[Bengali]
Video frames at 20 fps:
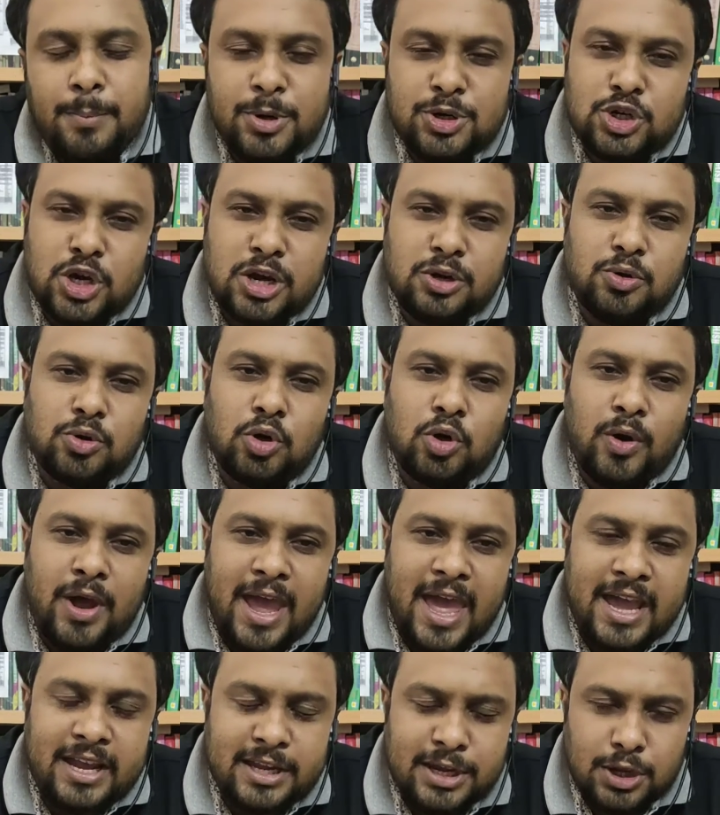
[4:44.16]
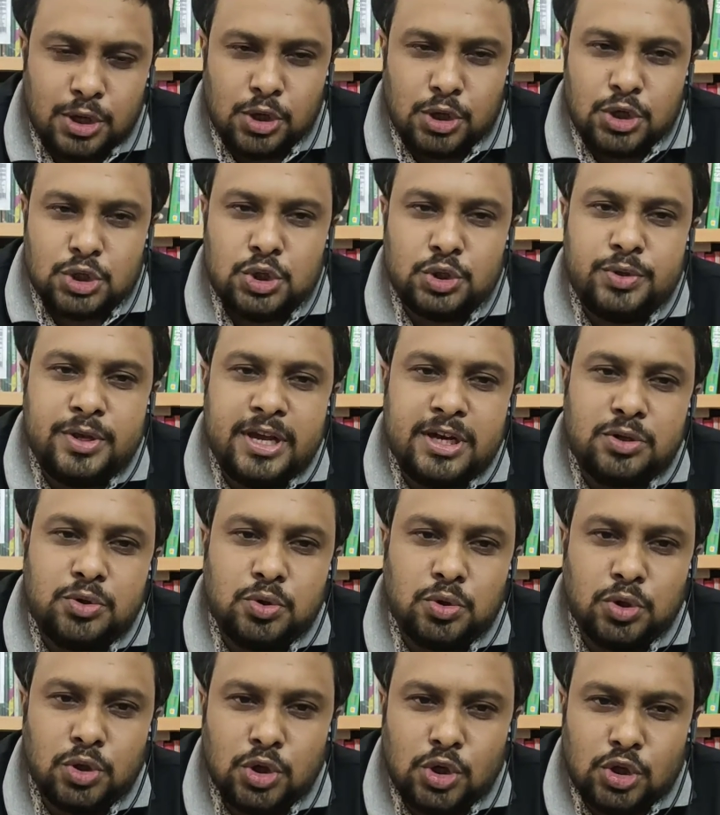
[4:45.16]
বিষয়গুলো এক শুধু
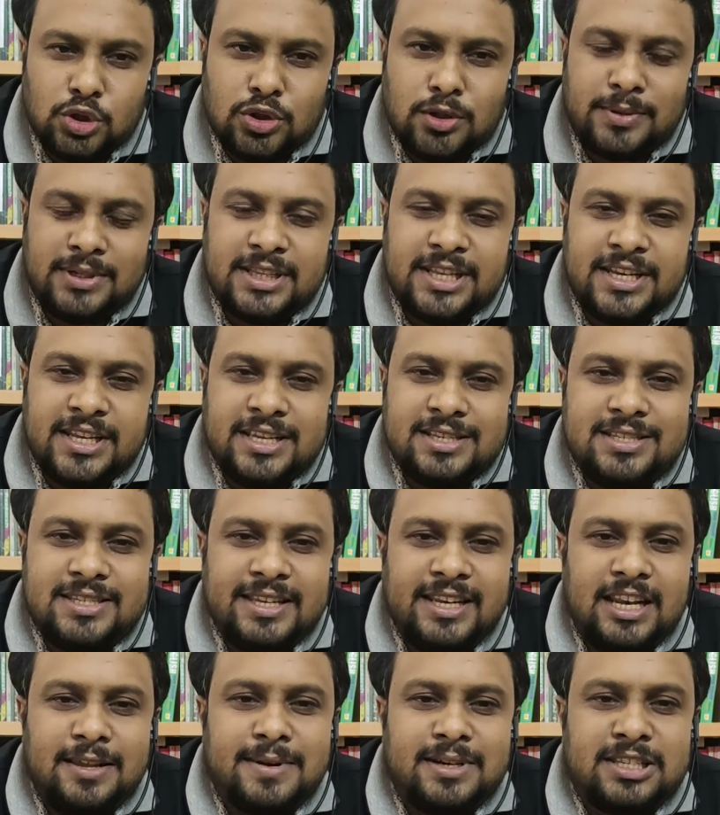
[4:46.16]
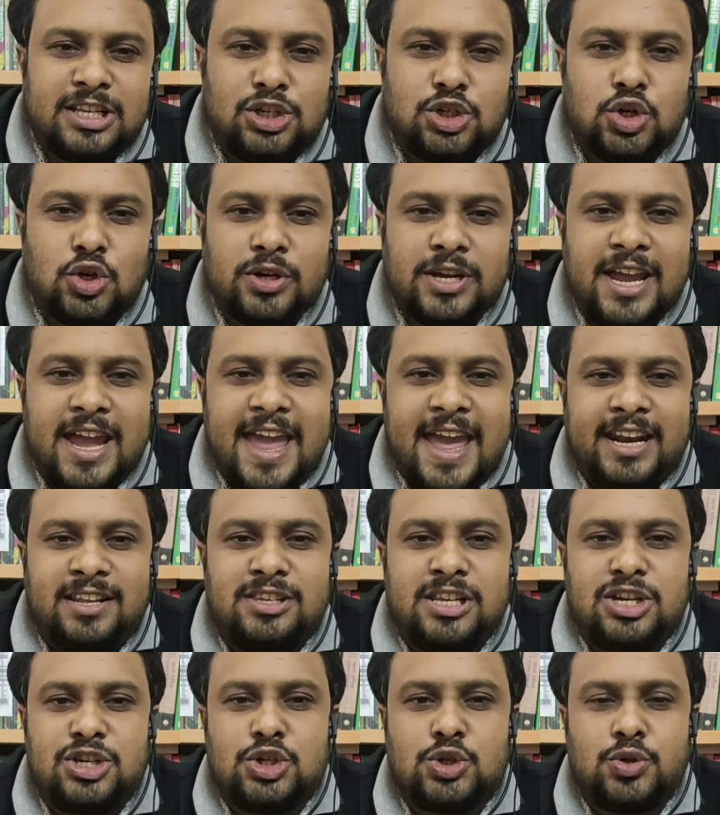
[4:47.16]
একটু তোমাদেরকে সিলেবাসের সঙ্গে
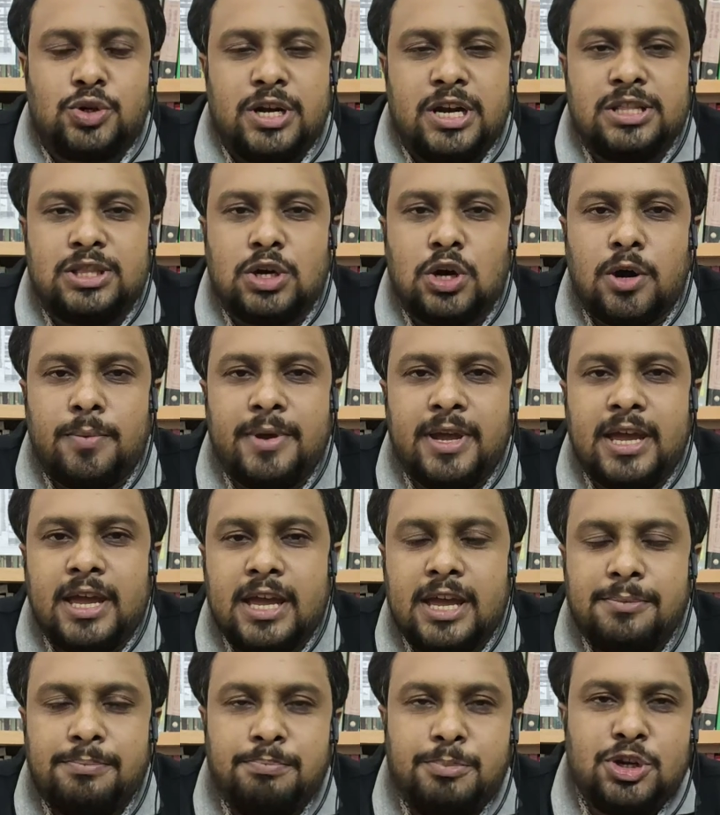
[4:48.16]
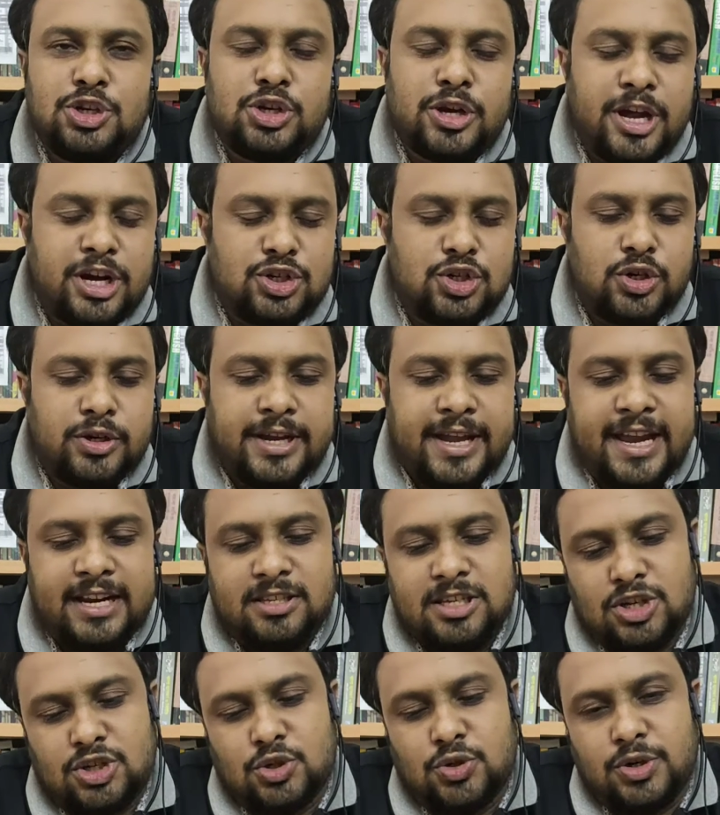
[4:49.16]
অ্যাডজাস্ট করে নিতে হবে বিষয়ের সঙ্গে
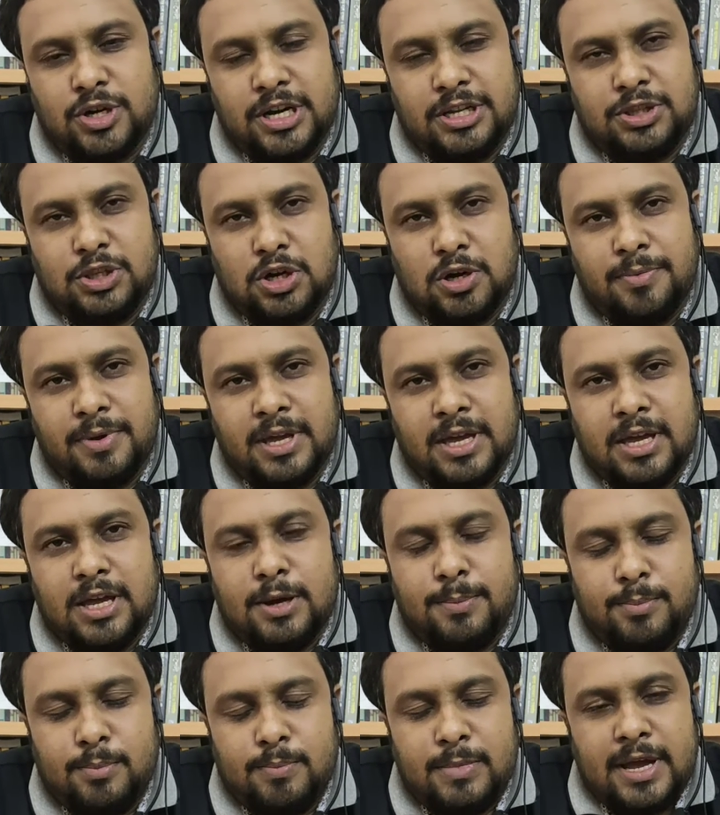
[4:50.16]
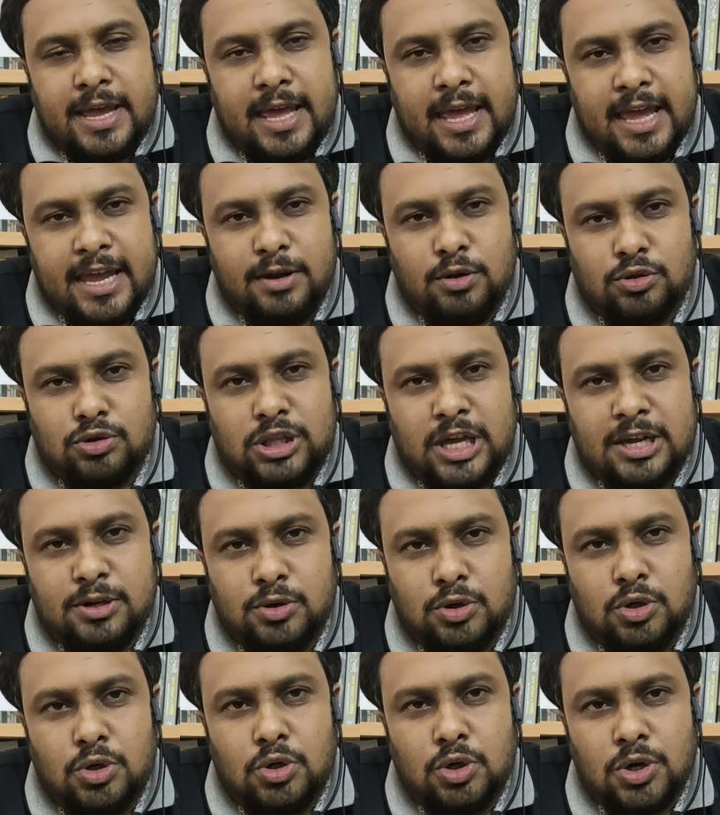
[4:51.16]
অ্যাডজাস্ট করে নিতে হবে এই
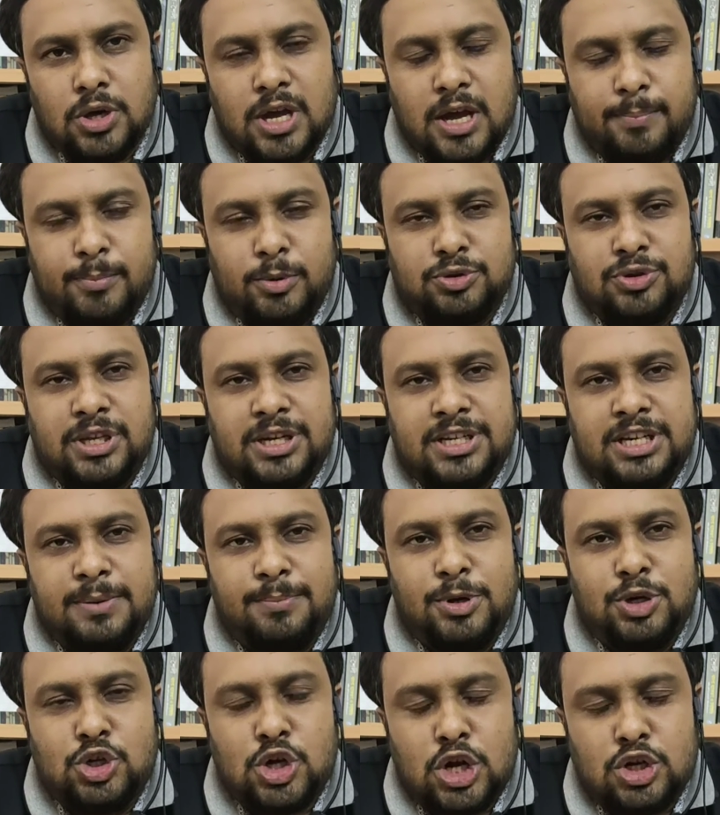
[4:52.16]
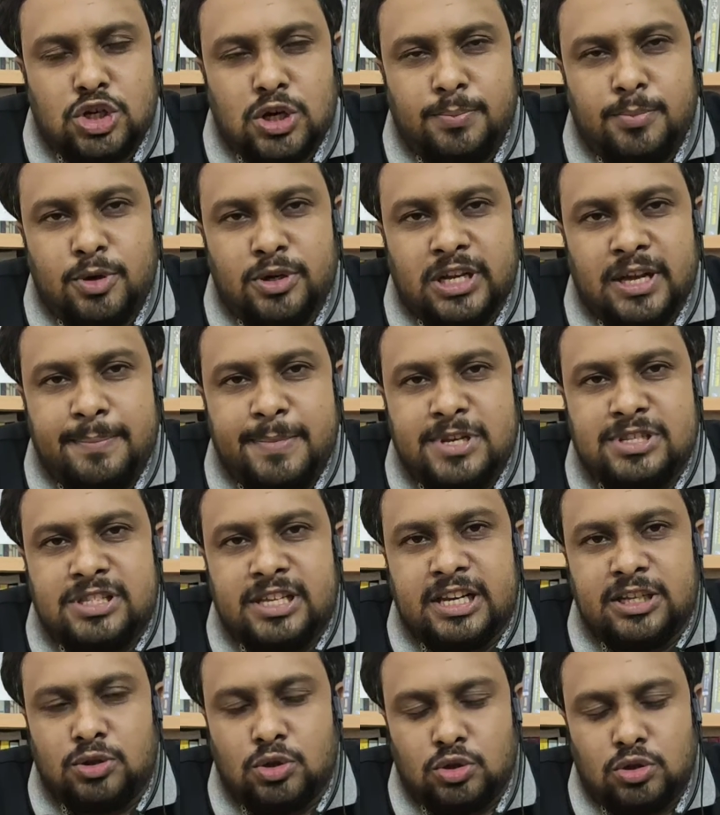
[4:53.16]
অধ্যায়গুলো প্রত্যেকটি বিষয় সম্পর্কে
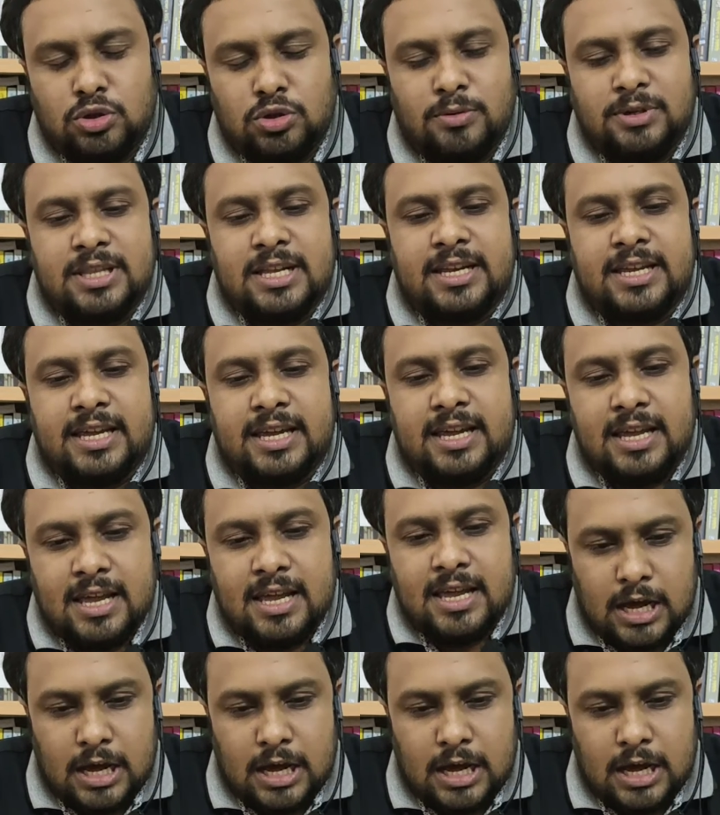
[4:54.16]
বিস্তারিত তোমাদেরকে